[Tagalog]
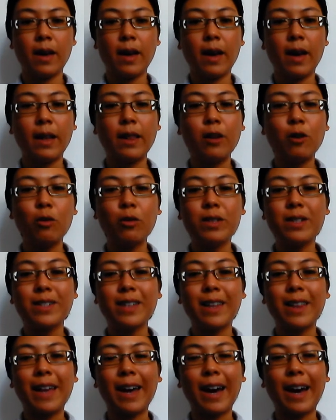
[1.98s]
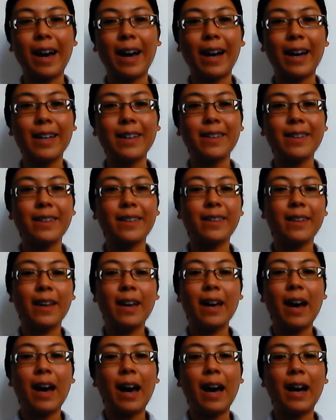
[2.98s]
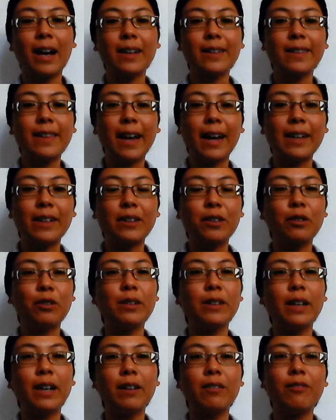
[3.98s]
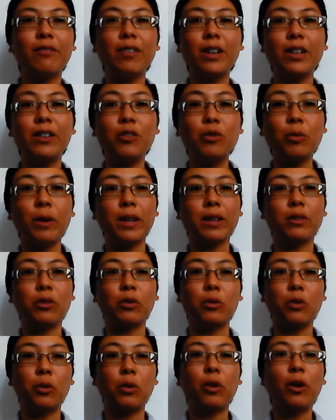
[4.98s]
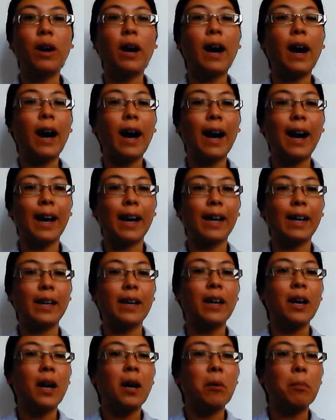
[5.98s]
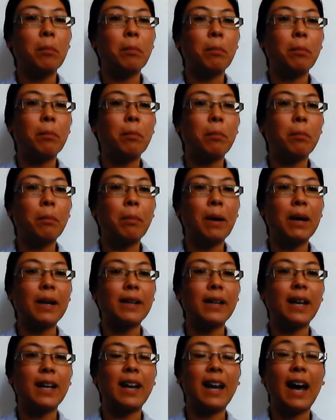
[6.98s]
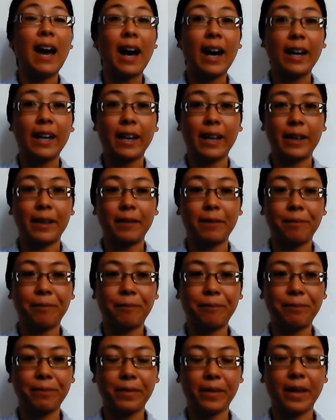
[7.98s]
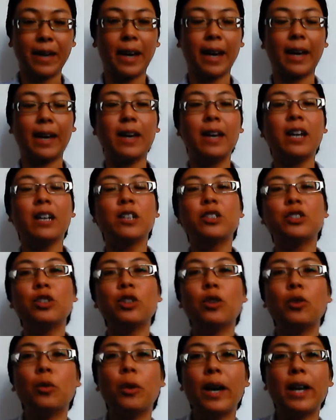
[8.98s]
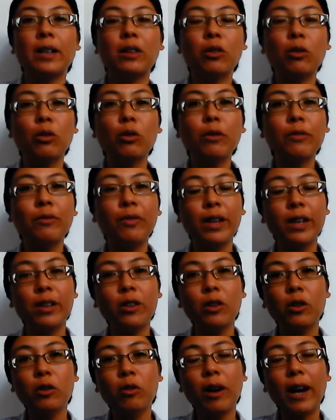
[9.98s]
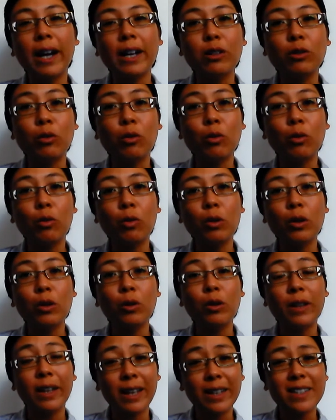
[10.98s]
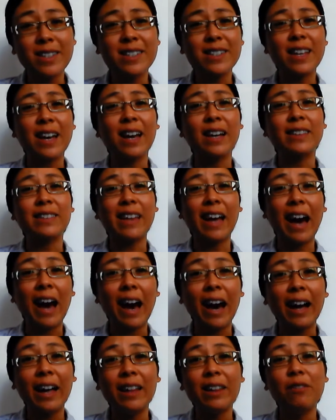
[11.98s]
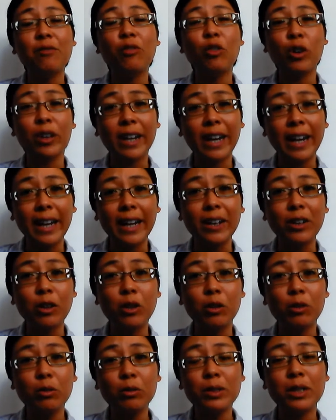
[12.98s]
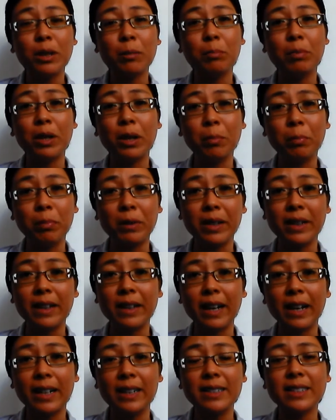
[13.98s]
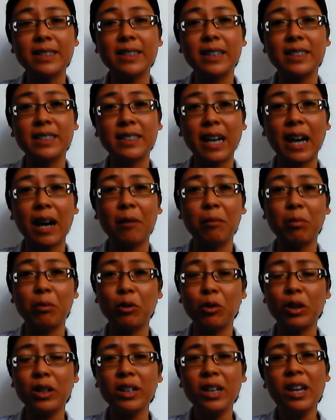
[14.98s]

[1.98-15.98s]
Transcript: Hello sa lahat! Ang title ng video ito ay Panalangin. Okay. So, itong video ay tungkol ulit sa Taal Volcano sa Pilipinas na sabog